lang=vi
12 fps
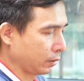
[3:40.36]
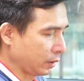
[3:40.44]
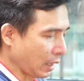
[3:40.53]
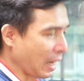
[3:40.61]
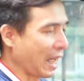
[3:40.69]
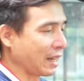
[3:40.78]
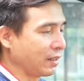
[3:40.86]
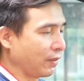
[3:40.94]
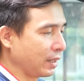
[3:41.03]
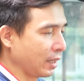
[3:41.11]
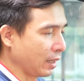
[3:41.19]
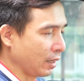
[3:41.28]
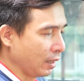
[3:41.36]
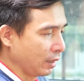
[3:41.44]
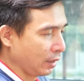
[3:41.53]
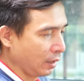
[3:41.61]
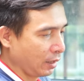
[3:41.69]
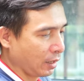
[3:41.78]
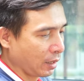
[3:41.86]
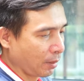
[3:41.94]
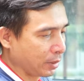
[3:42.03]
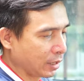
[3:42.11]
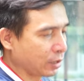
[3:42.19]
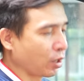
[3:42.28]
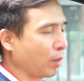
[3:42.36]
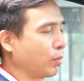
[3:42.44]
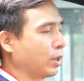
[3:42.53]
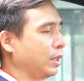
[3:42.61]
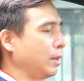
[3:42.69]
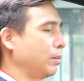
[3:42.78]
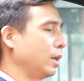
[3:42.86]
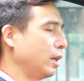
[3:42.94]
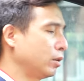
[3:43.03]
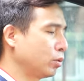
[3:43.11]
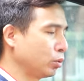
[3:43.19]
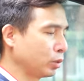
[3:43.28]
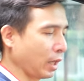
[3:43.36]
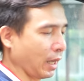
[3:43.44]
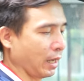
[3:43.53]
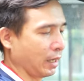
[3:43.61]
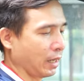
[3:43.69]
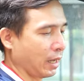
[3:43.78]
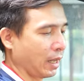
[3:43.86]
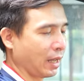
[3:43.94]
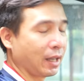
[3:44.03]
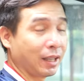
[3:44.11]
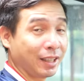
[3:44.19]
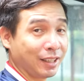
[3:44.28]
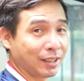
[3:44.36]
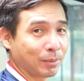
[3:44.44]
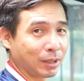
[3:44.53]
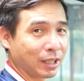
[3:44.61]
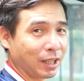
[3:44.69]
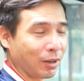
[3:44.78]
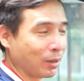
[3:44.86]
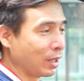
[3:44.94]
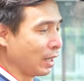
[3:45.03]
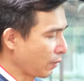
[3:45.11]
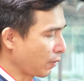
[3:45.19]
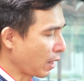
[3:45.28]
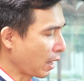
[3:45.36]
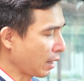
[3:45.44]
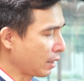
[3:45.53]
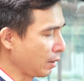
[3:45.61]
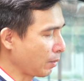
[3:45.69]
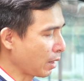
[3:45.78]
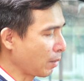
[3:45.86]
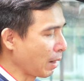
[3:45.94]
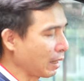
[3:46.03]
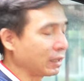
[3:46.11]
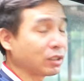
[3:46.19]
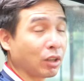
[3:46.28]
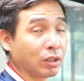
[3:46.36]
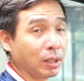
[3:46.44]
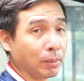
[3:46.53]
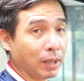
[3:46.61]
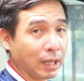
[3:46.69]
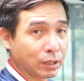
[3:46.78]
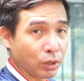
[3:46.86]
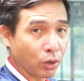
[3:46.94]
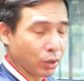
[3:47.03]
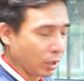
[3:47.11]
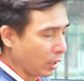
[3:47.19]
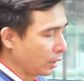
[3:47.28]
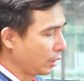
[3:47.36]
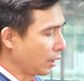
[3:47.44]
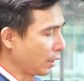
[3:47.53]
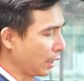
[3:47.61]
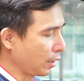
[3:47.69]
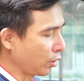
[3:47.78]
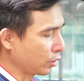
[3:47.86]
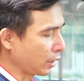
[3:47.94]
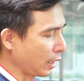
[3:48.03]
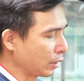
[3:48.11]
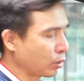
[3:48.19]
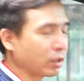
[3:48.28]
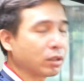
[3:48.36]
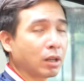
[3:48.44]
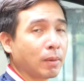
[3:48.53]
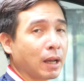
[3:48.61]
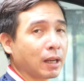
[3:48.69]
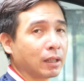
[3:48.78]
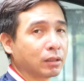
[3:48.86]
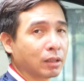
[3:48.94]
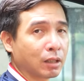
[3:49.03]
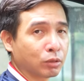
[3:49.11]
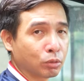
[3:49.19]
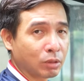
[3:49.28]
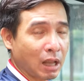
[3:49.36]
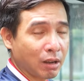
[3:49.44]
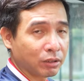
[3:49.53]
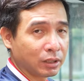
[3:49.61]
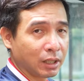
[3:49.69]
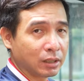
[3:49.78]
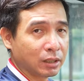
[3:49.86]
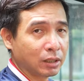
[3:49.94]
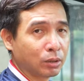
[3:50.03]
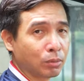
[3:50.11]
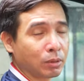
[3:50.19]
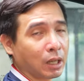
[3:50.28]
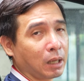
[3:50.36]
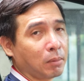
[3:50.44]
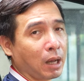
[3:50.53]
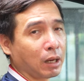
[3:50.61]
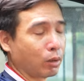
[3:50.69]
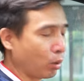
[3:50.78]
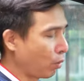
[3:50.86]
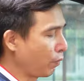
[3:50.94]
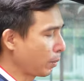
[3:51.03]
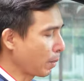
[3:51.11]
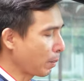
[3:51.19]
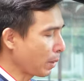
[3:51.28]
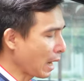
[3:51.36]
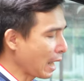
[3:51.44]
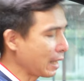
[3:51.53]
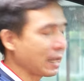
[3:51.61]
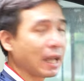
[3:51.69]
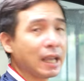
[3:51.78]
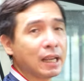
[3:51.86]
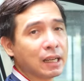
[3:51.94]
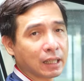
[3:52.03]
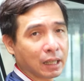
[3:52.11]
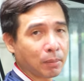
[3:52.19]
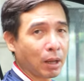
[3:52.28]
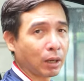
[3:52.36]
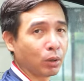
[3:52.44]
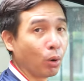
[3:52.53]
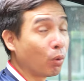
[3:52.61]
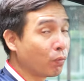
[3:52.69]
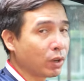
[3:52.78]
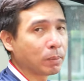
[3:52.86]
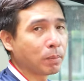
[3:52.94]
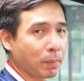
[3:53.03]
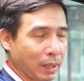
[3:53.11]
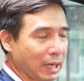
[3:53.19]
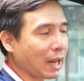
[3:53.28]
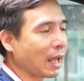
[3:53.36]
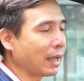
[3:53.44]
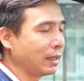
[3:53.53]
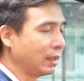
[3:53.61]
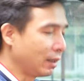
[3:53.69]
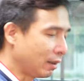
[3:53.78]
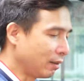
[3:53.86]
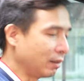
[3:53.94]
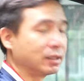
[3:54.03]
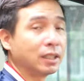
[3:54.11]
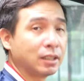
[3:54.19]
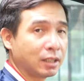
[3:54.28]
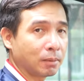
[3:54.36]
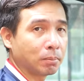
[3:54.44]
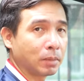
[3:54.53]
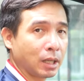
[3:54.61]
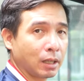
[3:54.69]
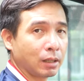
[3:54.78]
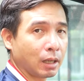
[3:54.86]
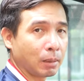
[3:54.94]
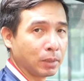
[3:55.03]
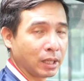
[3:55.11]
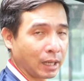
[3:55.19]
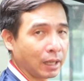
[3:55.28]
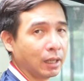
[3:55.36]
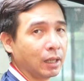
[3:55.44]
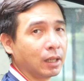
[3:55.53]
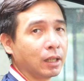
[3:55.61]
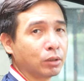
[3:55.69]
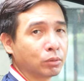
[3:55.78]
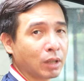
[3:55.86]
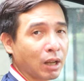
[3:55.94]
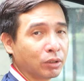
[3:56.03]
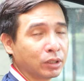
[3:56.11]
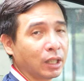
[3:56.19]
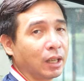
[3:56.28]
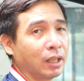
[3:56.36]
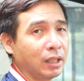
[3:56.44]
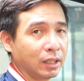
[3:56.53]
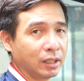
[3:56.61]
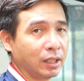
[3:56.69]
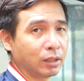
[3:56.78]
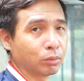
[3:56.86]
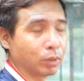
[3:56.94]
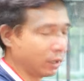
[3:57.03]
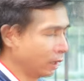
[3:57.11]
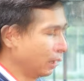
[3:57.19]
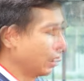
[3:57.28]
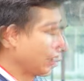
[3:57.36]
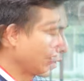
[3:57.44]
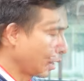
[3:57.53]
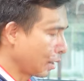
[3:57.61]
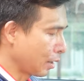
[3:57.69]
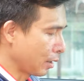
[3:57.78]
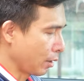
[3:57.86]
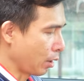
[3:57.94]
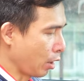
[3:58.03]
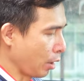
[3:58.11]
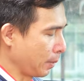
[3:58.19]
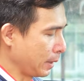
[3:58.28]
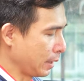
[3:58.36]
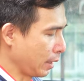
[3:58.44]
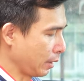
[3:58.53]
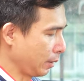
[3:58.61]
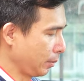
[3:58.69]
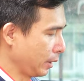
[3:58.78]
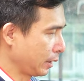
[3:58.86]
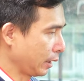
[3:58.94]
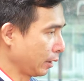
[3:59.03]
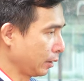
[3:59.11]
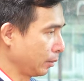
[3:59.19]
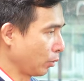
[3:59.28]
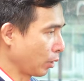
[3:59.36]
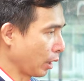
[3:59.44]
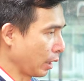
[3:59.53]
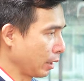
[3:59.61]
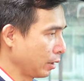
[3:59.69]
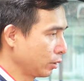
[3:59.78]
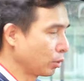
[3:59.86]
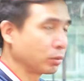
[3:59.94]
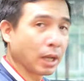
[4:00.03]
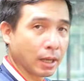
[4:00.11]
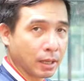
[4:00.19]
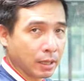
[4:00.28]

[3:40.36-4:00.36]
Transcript: Chẳng hạn như vậy nhá. Thì à, mình sẽ chọn một cái điểm đến cụ thể. Đấy, bạn thấy không? Và khi mà các bạn đã chọn điểm đến rồi thì ở đây nó sẽ đề xuất cho các bạn là chúng ta có thể sử dụng cái bản đồ Việt Map Live hay là cái bản đồ Việt Map S2 ở trên chiếc BS10 này để chúng ta có thể hiển thị thông tin rồi bây giờ thì mình sẽ thử một cái ứng dụng nhé